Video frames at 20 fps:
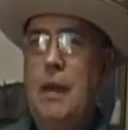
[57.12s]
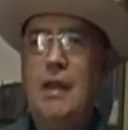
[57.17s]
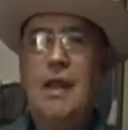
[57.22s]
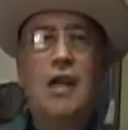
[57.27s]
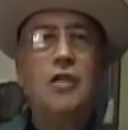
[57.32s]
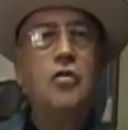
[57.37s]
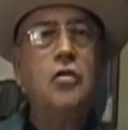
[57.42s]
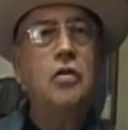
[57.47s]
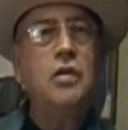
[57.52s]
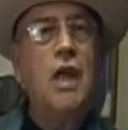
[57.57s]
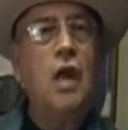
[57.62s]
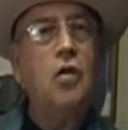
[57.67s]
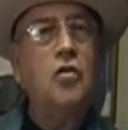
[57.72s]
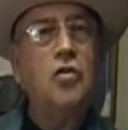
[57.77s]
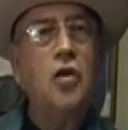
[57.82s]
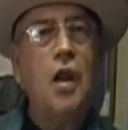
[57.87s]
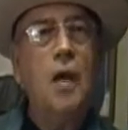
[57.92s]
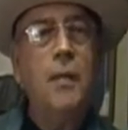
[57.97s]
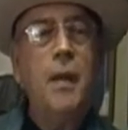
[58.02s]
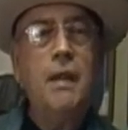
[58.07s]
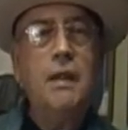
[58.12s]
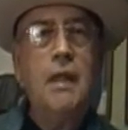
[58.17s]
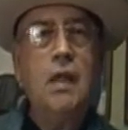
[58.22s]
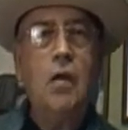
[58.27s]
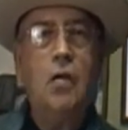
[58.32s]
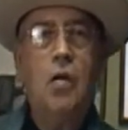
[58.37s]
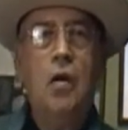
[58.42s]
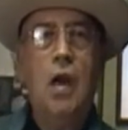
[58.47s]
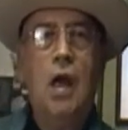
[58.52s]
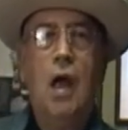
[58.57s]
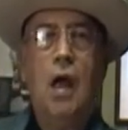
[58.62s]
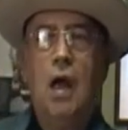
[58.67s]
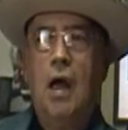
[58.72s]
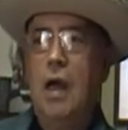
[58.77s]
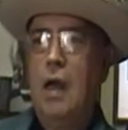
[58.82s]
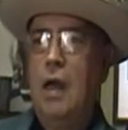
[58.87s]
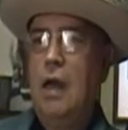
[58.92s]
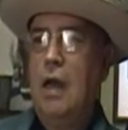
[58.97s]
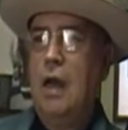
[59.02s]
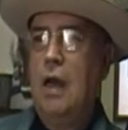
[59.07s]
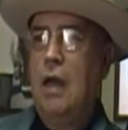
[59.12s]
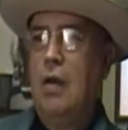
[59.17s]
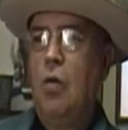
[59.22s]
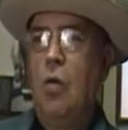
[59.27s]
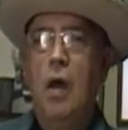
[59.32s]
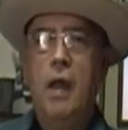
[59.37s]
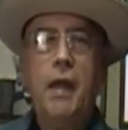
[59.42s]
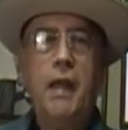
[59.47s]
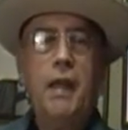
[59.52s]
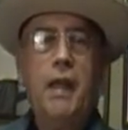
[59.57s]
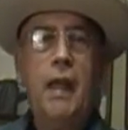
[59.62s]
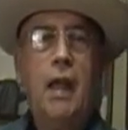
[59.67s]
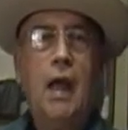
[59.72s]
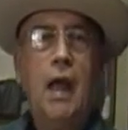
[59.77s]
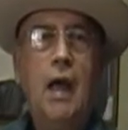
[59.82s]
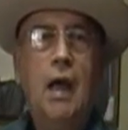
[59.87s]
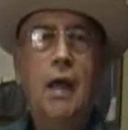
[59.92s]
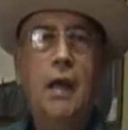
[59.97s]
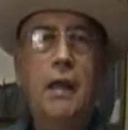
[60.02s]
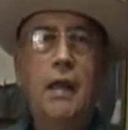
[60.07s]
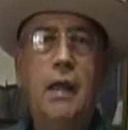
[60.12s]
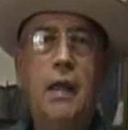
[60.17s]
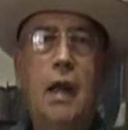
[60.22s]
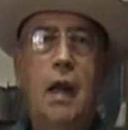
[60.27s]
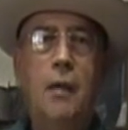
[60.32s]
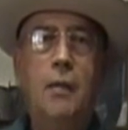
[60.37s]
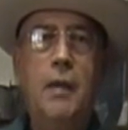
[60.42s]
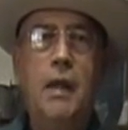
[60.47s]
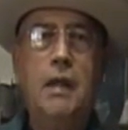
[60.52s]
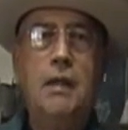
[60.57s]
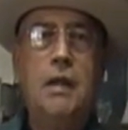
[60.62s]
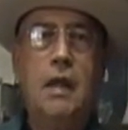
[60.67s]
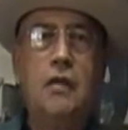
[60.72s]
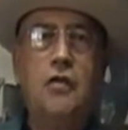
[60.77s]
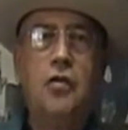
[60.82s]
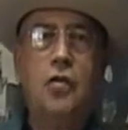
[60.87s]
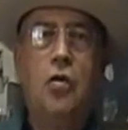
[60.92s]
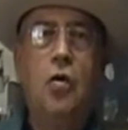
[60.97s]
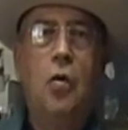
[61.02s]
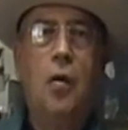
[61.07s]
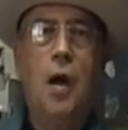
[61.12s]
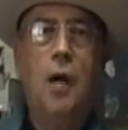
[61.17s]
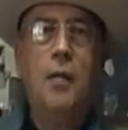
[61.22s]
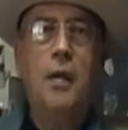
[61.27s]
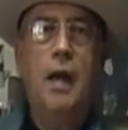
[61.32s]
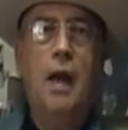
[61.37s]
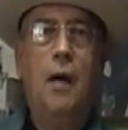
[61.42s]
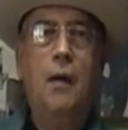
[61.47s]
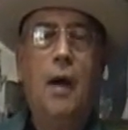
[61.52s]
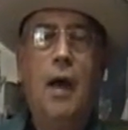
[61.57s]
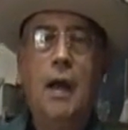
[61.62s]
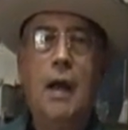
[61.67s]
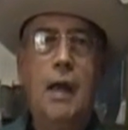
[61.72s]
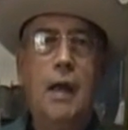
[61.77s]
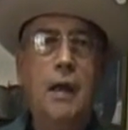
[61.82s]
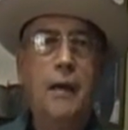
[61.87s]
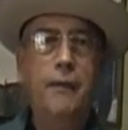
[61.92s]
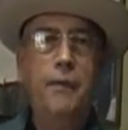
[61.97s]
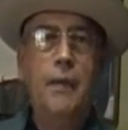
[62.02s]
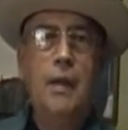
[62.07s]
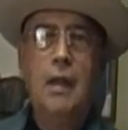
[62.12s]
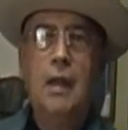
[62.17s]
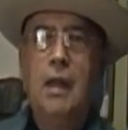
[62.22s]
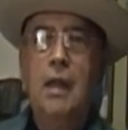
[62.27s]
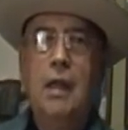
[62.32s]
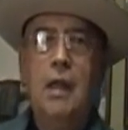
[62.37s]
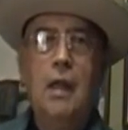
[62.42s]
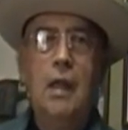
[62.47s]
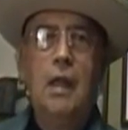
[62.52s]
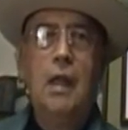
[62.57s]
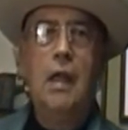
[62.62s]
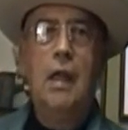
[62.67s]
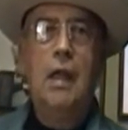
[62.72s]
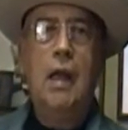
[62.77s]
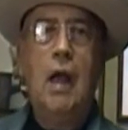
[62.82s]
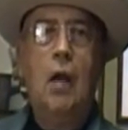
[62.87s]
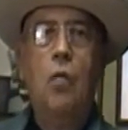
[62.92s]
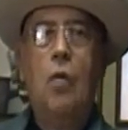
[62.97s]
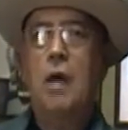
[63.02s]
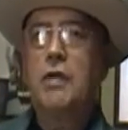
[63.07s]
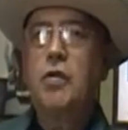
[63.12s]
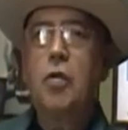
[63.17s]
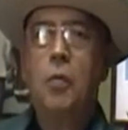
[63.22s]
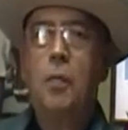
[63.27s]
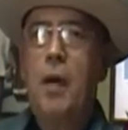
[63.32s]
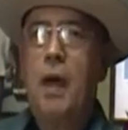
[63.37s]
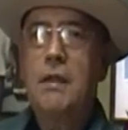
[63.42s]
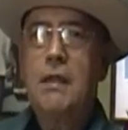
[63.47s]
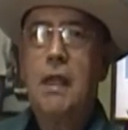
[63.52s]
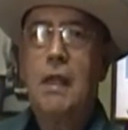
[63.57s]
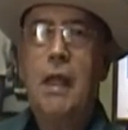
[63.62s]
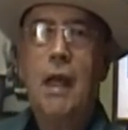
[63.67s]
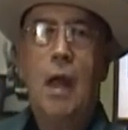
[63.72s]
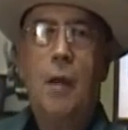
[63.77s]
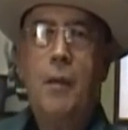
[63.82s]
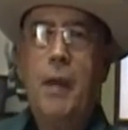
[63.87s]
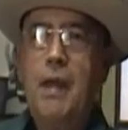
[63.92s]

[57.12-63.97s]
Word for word: Ya, no solamente con el, cuadro cuadre de caja de la administración Obama y La Habana, eh, las cuatro patas de la